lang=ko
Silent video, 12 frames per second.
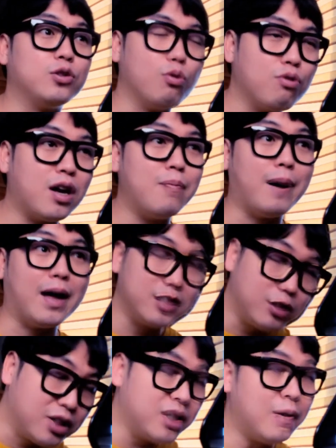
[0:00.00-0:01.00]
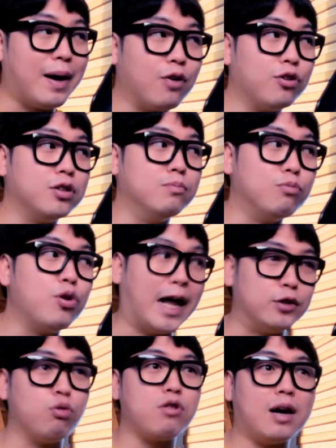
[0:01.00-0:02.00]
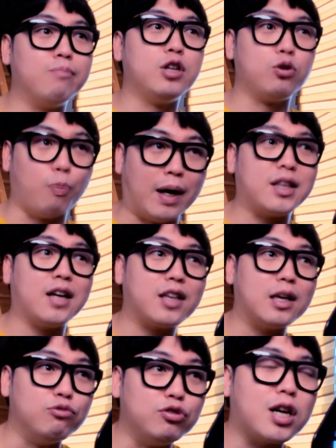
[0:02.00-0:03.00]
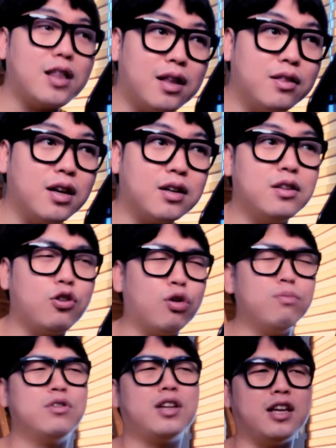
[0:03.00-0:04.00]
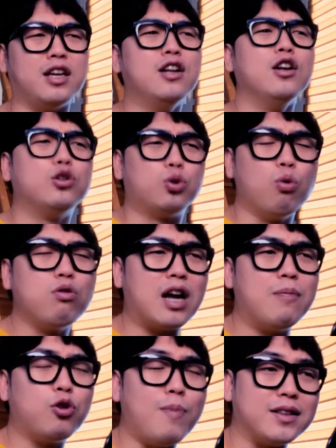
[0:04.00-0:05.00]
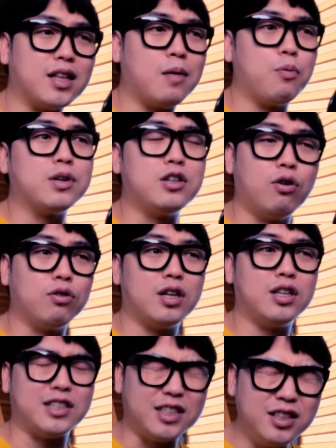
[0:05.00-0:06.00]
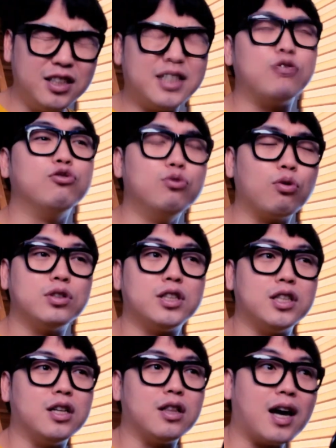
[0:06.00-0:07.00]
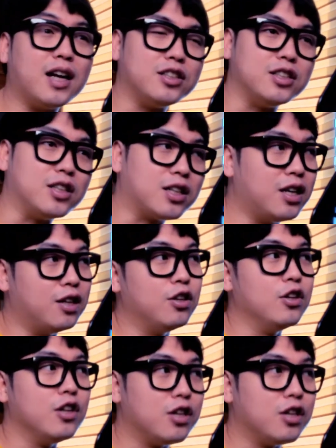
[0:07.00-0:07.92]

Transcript: 좋은 사람 많, 진짜 많거든. 물론 안 좋은 사람들도 많다는 게 문제긴 한데 근데 여러분들이 좋은 사람을 또 만나다 보면 그런 것들이 진짜 눈 녹듯이 사라지니까